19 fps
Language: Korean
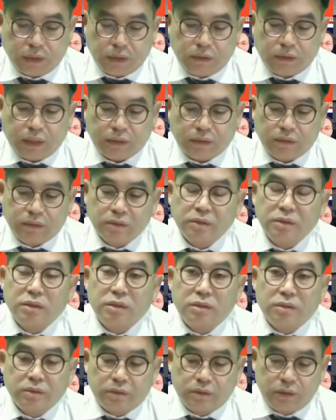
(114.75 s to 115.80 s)
이 같은
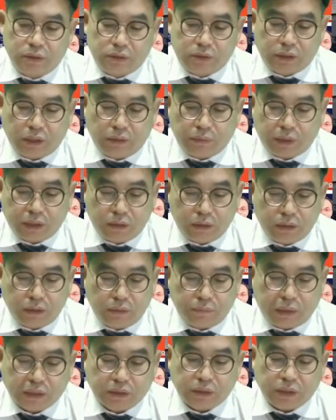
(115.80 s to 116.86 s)
일들의
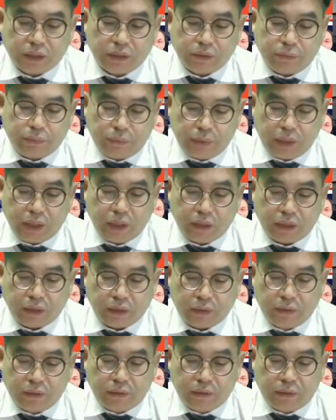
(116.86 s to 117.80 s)
재발을 방지하기 위해